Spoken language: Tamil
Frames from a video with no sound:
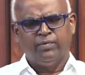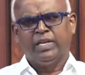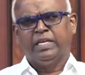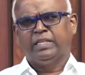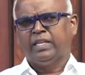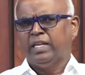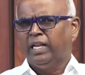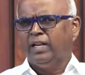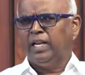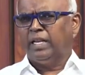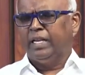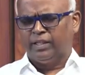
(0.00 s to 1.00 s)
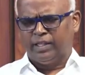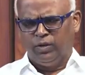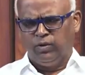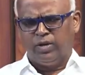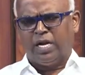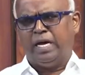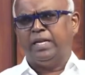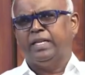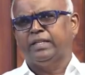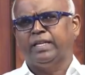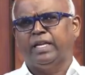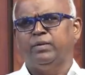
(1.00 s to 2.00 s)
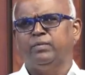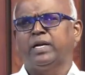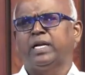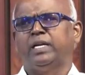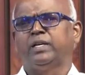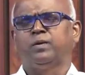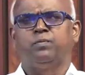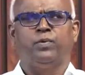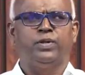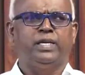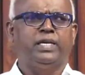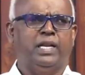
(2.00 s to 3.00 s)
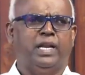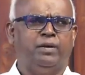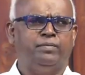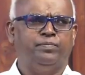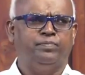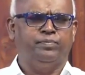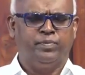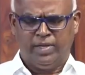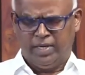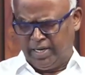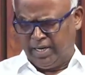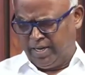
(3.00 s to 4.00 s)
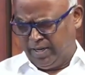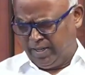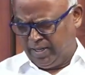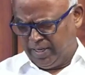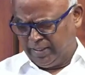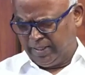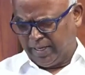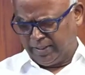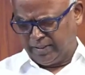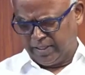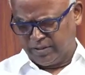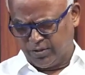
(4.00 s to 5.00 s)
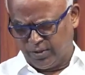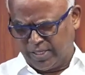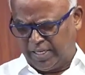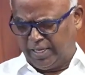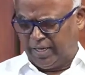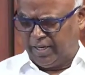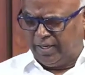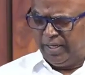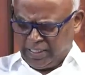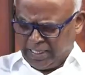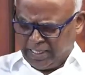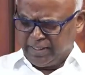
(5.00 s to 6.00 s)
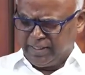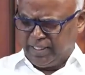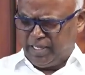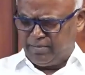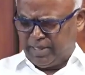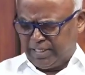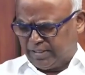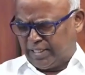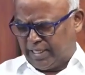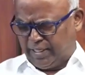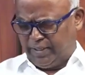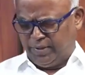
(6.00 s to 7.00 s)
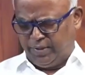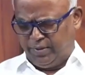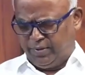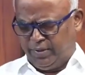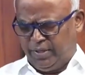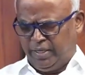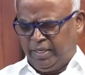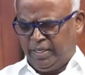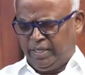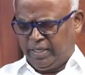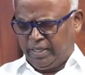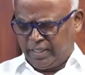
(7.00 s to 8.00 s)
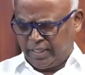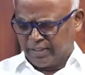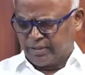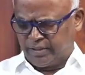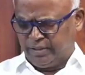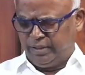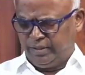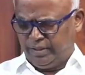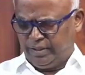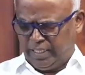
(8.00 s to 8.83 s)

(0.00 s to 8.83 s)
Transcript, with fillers: அவர் எத்தனையோ காரியத்தை மக்களுக்கு போதிக்கலாம் ஆனால் இந்த இடத்துல சொல்றாரு எந்த மனுஷனையும் கிறிஸ்து